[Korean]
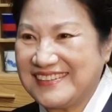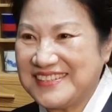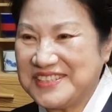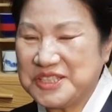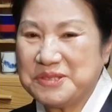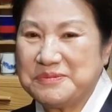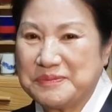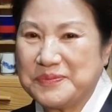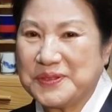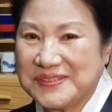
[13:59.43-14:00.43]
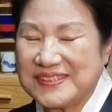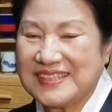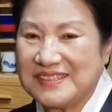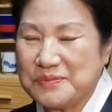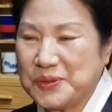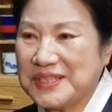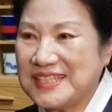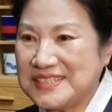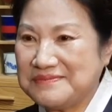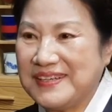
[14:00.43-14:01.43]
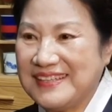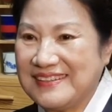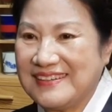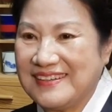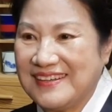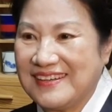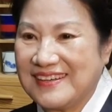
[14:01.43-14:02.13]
근데 지금은 뭐 그렇게는 못하지만. 네.